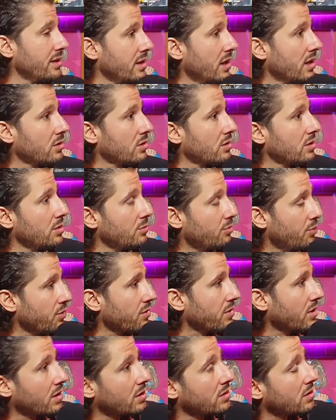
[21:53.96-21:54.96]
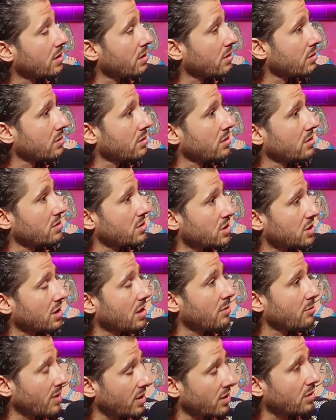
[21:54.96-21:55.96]
dit à ah, Tony, putain, c'est
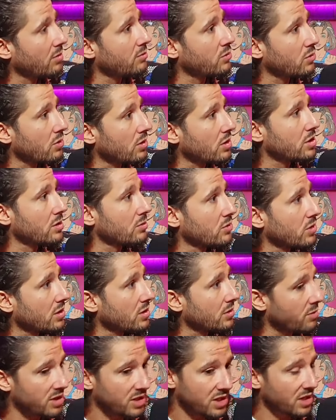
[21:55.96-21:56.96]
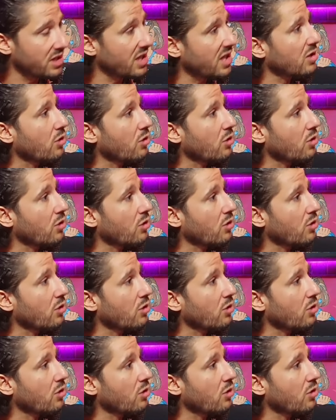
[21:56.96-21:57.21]
un mec comme toi que j'ai besoin, des mecs qui a des